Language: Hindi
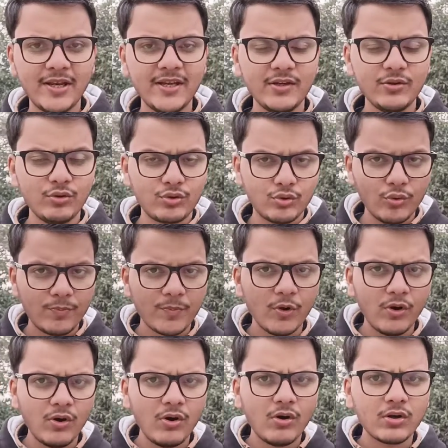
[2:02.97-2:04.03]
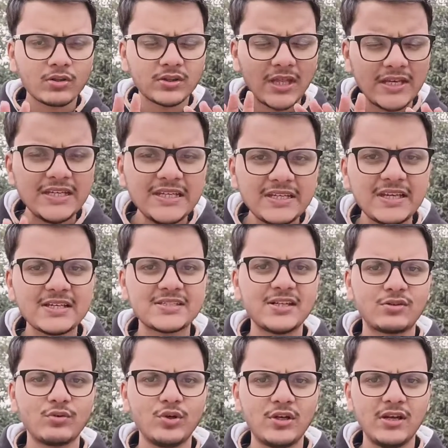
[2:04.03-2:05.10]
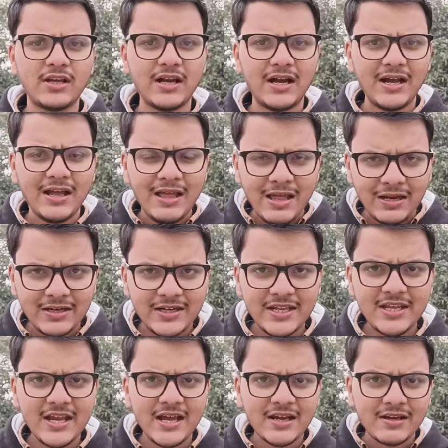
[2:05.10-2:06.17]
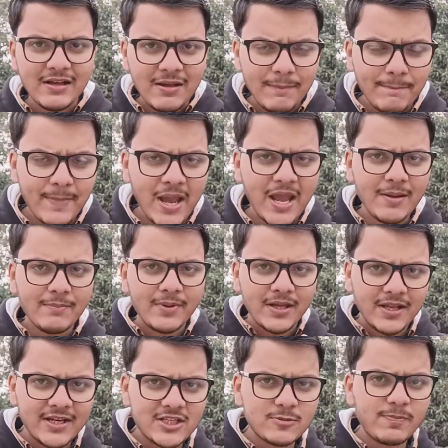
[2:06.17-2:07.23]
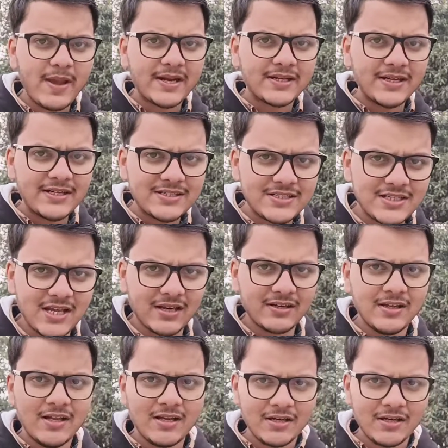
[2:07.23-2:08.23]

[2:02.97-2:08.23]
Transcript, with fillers: मैंने यूट्यूब को और तरीके से ट्वीट लिखा डियर मैम रिस्पेक्टेड सर